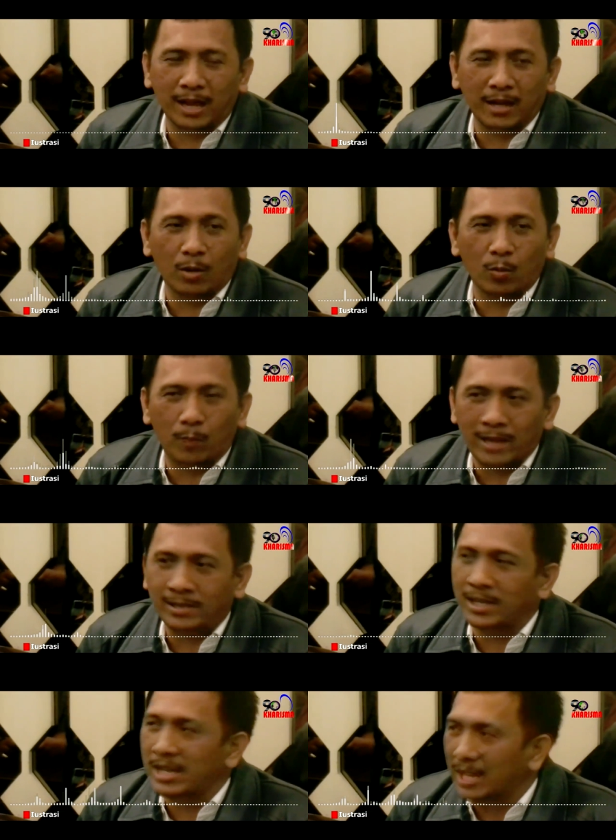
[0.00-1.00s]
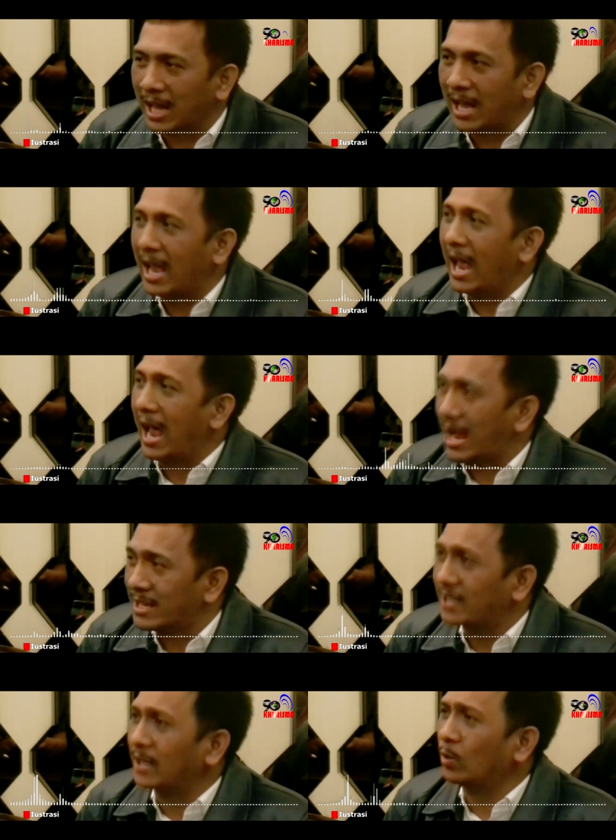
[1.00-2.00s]
Jadi kalau cerita
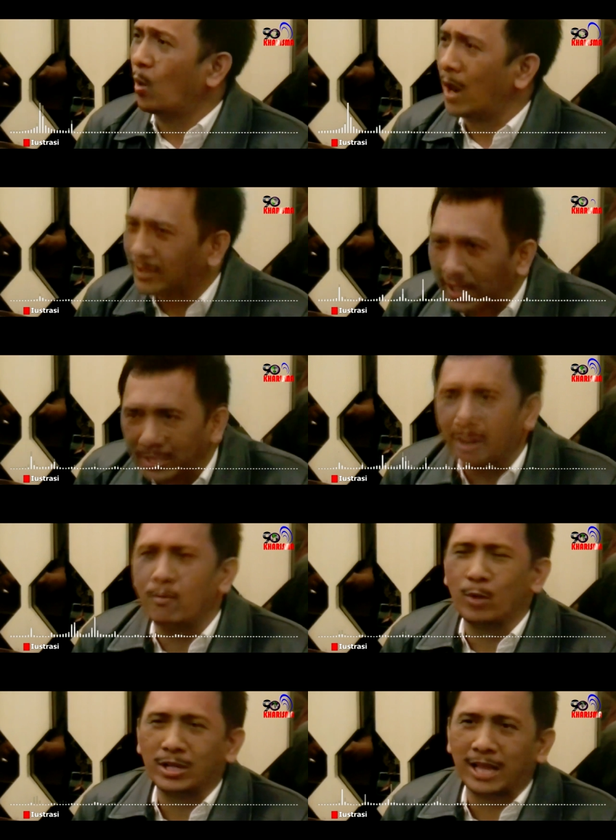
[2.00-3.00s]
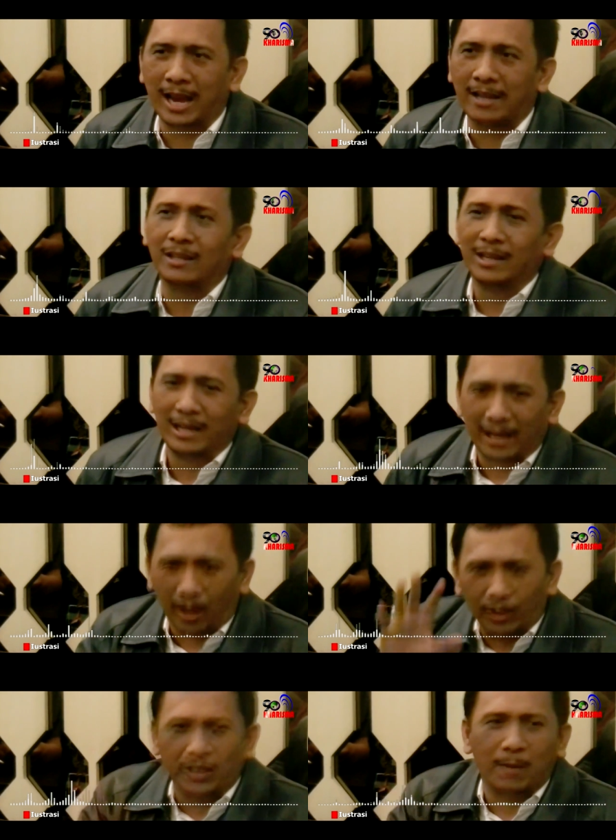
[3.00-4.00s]
ini antara senang
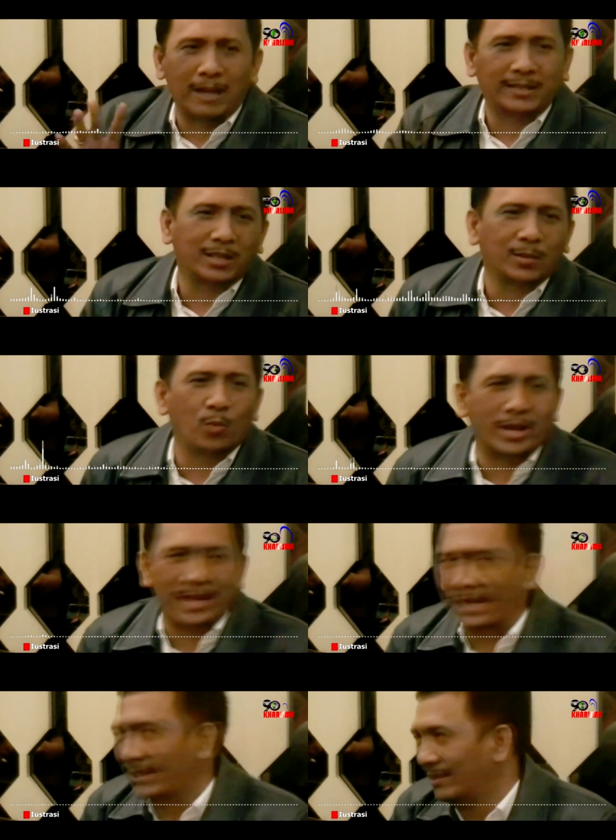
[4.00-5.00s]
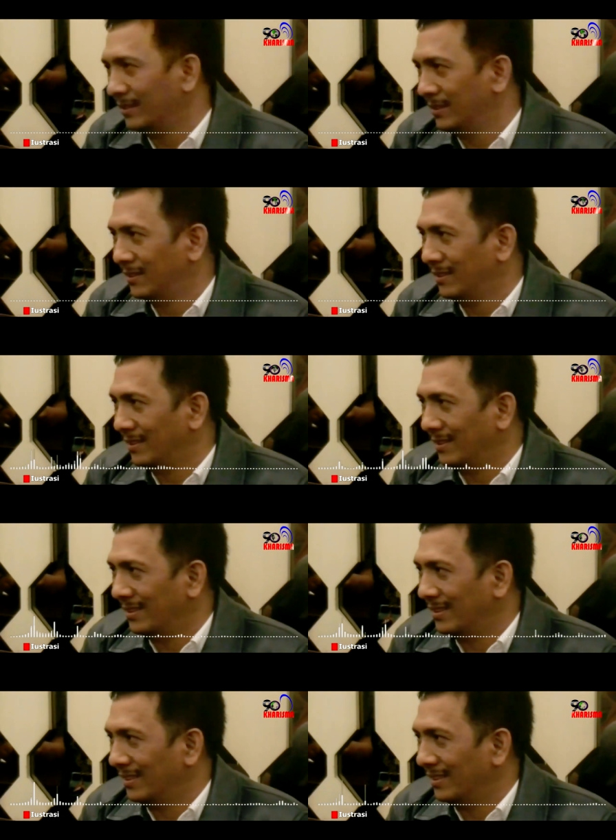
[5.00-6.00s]
dan gak senang,
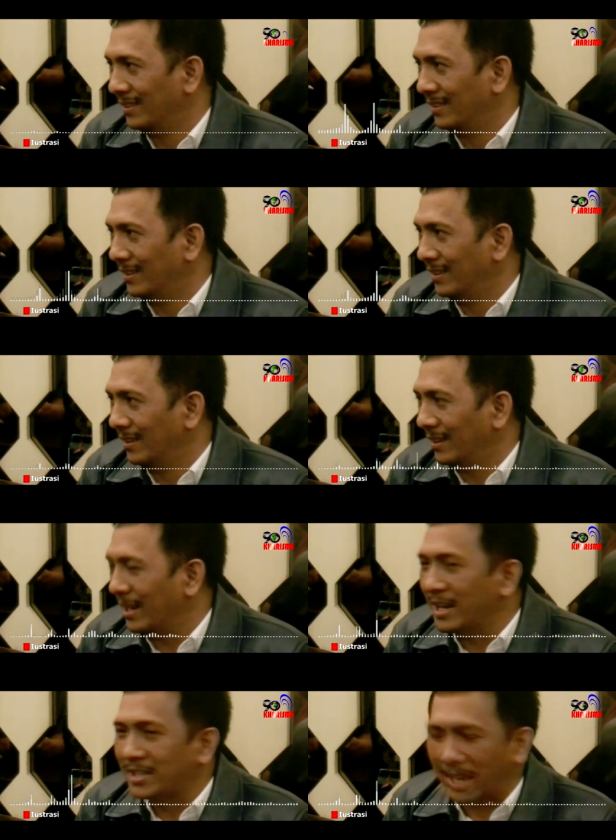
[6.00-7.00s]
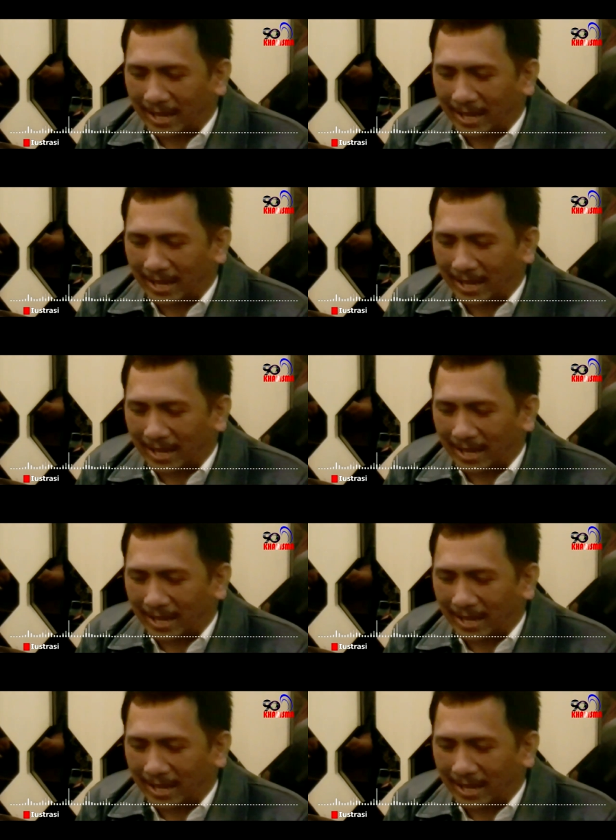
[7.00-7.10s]
senangnya itu karena yang